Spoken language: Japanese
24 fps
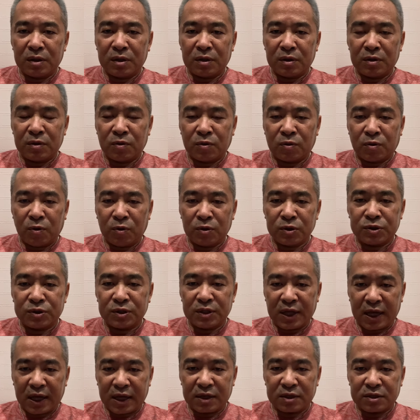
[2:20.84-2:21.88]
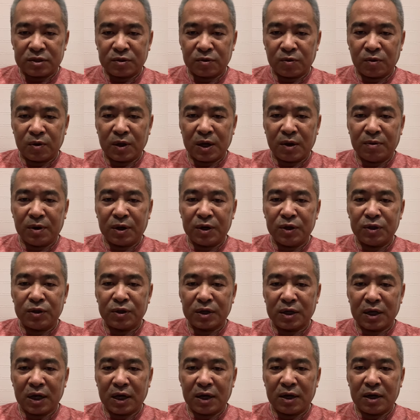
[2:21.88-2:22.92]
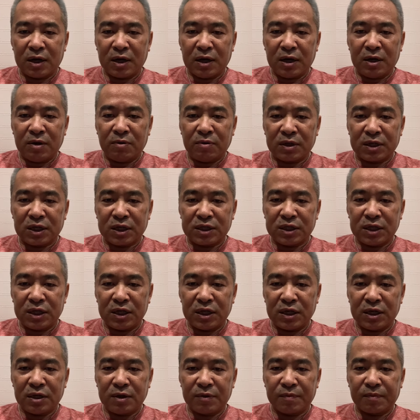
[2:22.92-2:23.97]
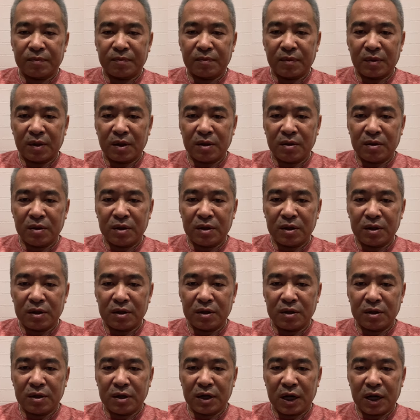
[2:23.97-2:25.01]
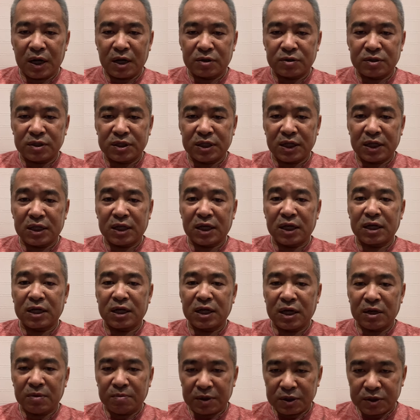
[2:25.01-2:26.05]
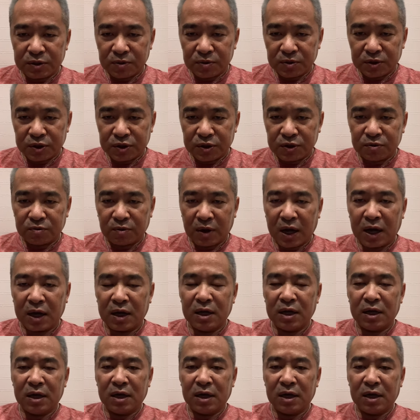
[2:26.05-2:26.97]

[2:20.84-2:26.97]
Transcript: のコースで都合が悪い時は私に連絡していただければその週は